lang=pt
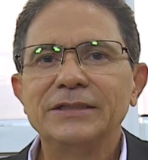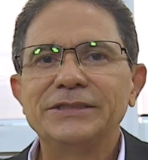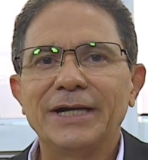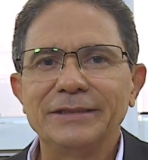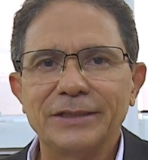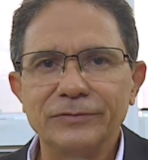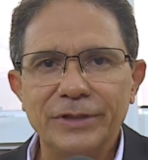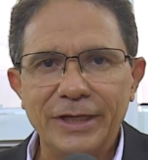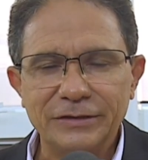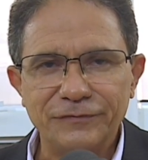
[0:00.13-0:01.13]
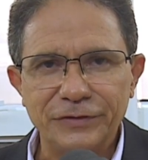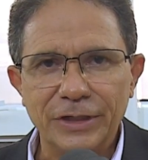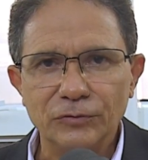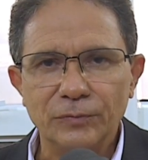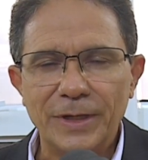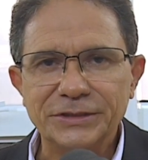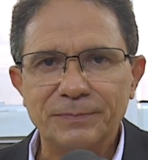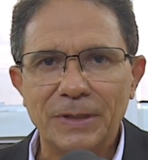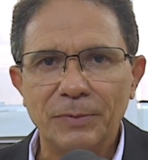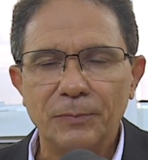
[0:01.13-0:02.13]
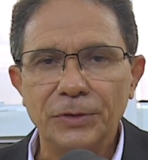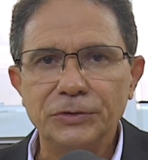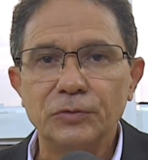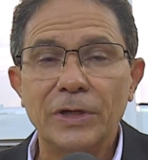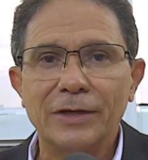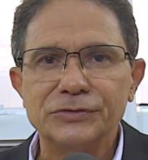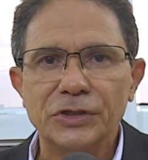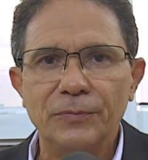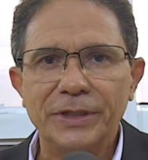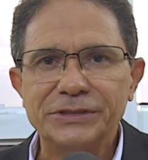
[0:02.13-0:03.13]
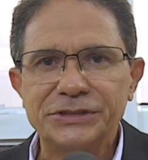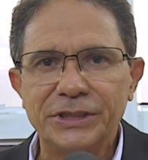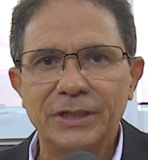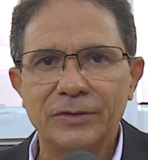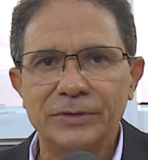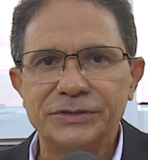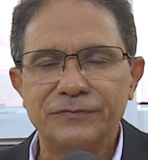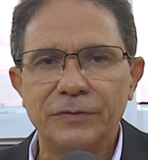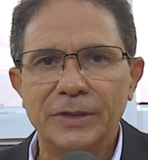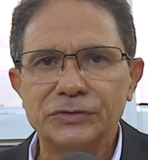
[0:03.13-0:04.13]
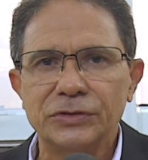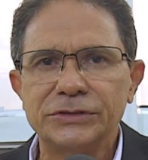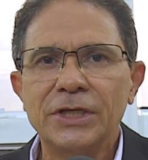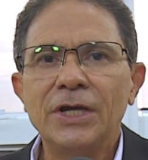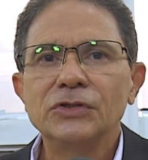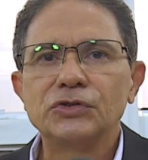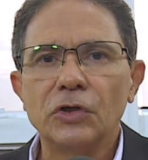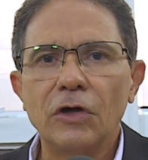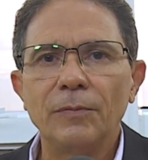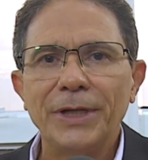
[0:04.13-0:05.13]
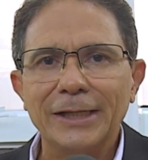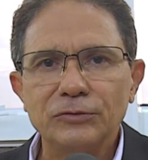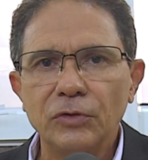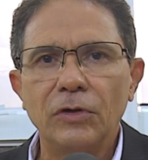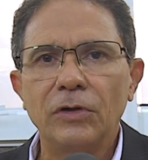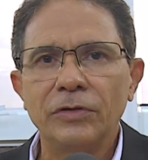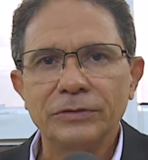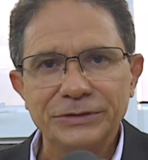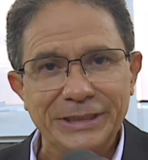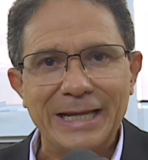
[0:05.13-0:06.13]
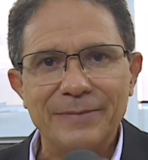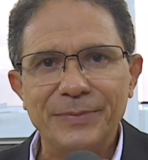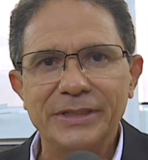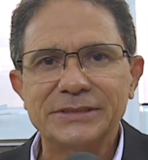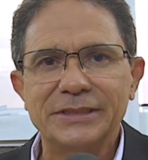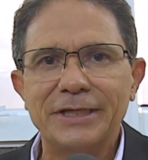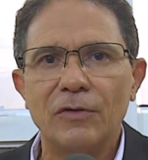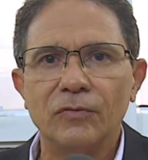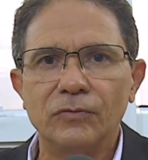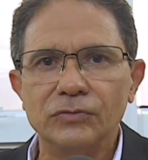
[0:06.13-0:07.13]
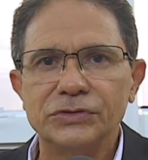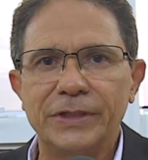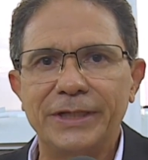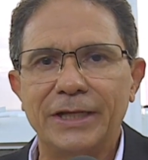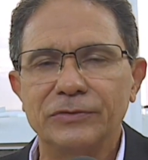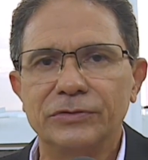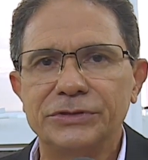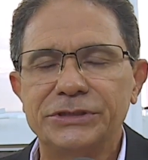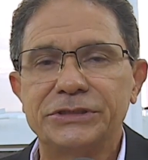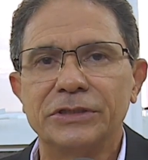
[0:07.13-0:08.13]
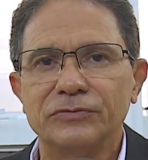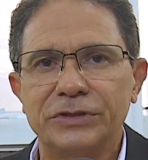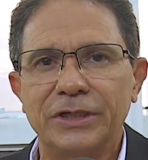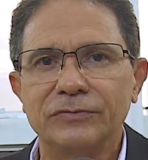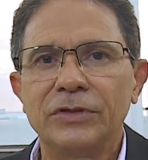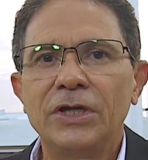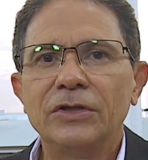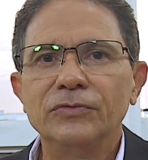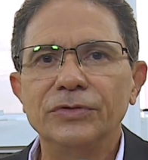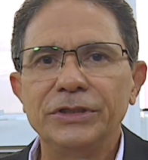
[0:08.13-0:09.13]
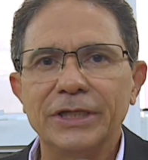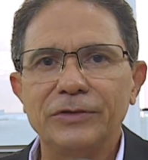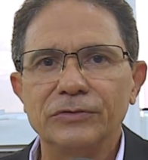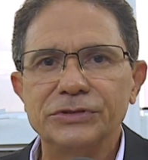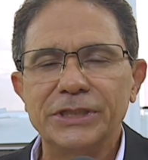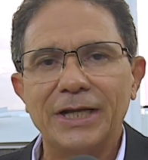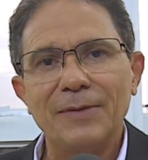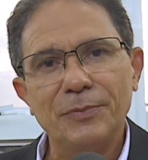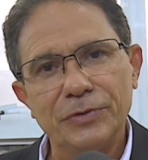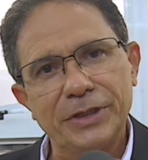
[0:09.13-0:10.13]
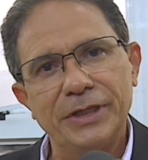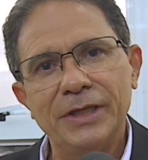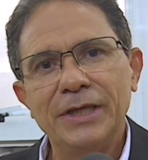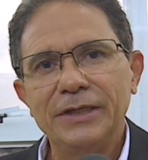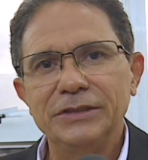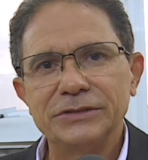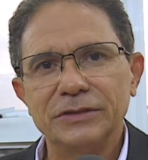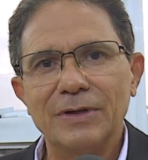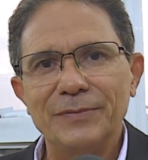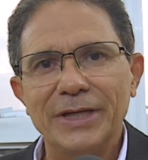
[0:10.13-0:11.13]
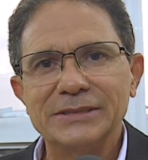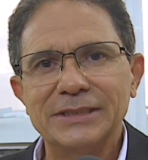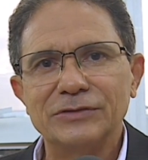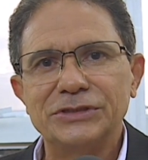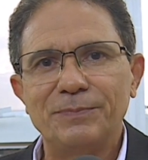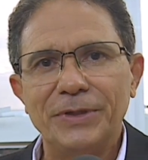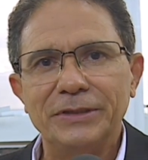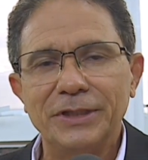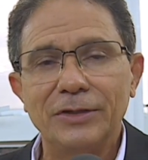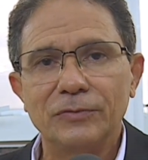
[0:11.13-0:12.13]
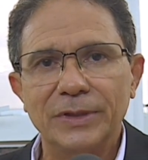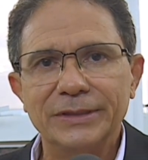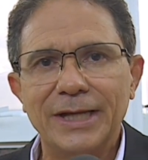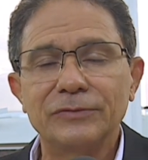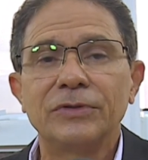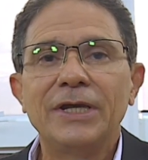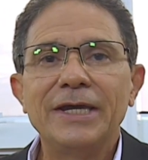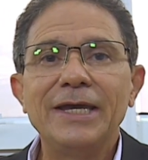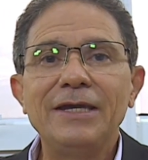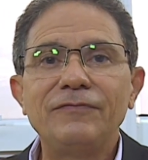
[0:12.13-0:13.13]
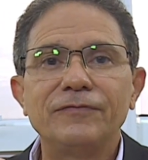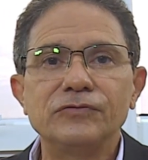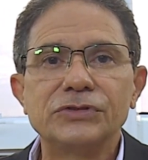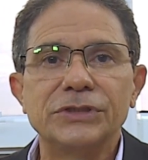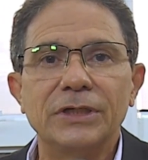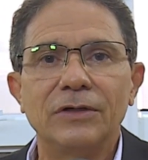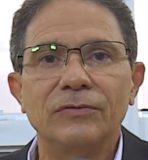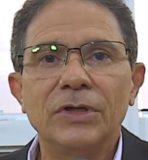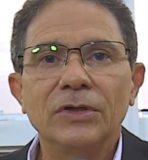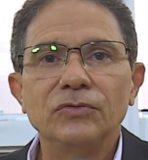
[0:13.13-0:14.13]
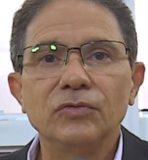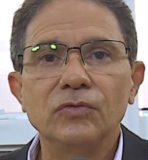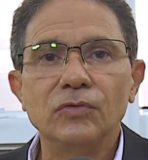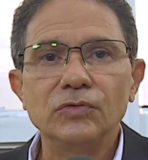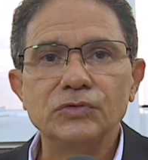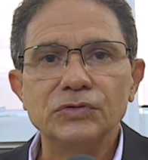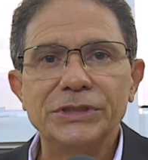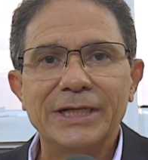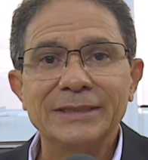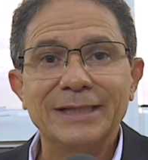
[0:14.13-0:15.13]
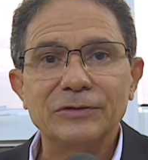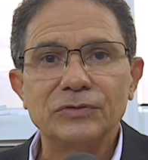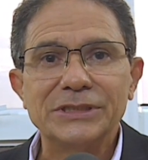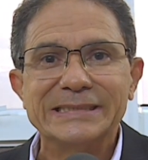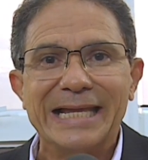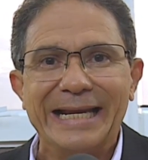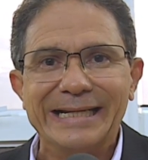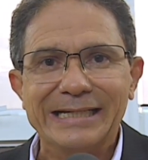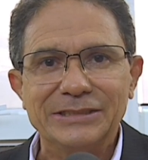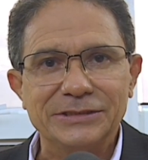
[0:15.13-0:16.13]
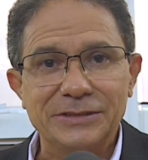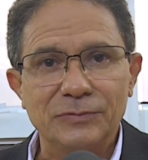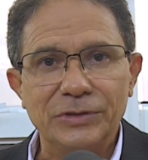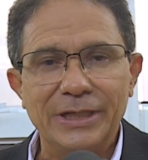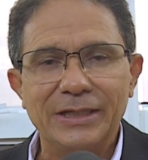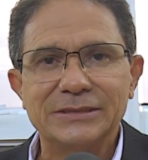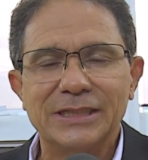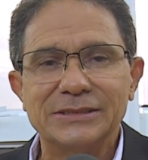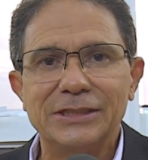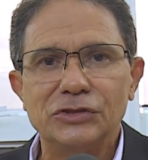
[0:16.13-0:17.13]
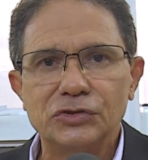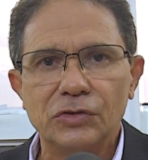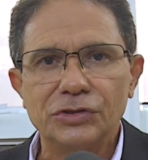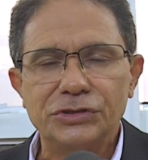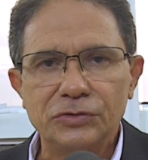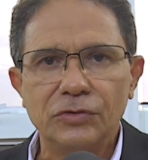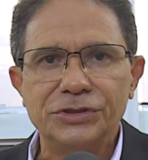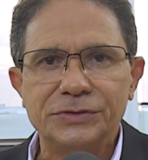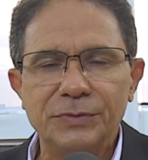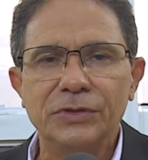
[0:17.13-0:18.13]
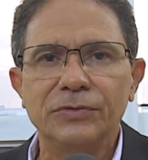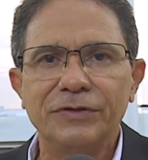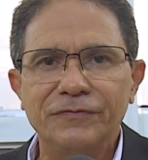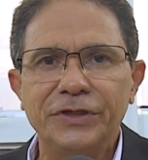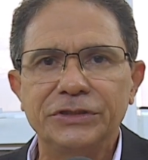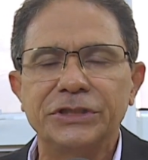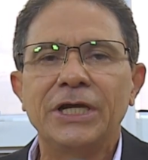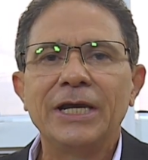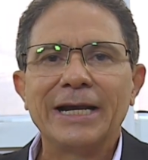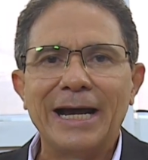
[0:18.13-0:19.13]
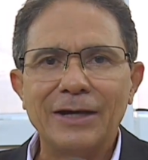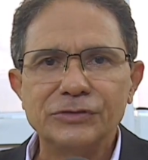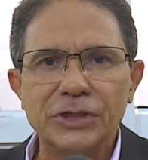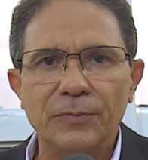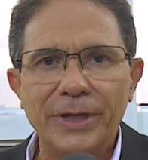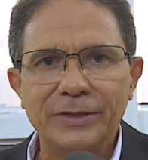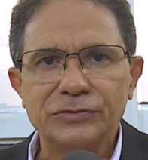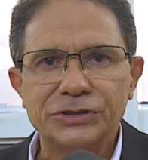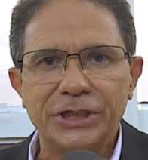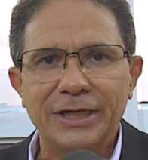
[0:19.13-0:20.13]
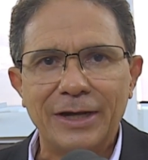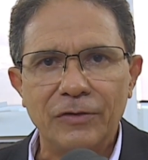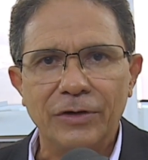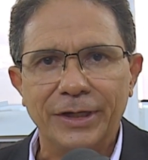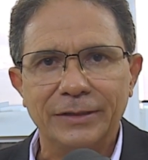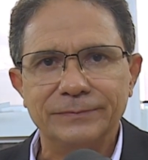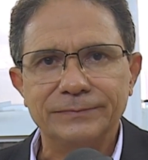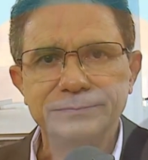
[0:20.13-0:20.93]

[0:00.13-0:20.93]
Já entrando na reta final do bate-papo político, Carlos Alberto chega com as informações sobre a dor de cabeça que alguns vereadores estão tendo no interior do Ceará porque estão ameaçados de perder o mandato em função do uso de candidaturas laranjas de mulheres nas eleições de 2020. Carlos Alberto chega agora.